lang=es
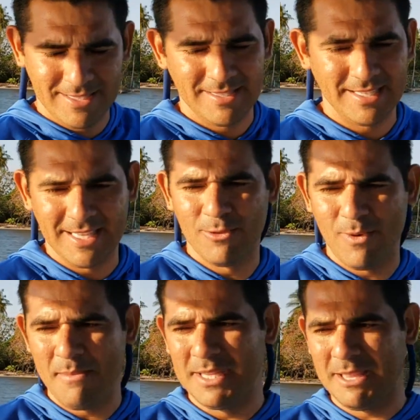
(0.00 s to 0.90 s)
se tiene
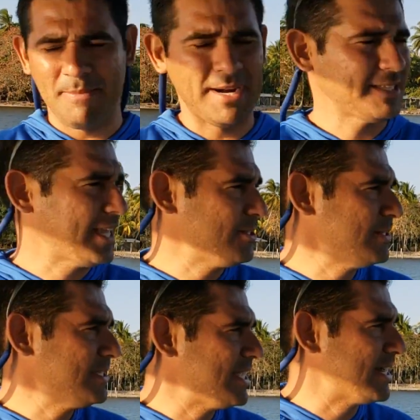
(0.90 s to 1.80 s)
nuevamente parte de su
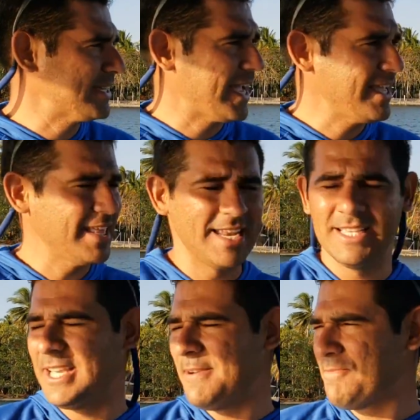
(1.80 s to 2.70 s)
izquierda y
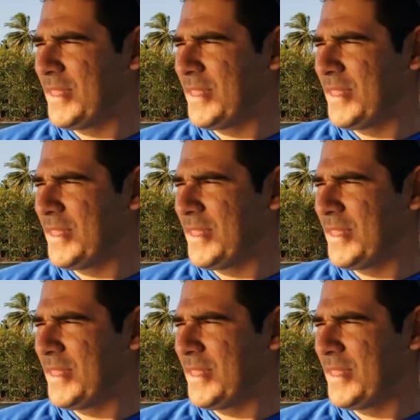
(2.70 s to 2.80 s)
derecha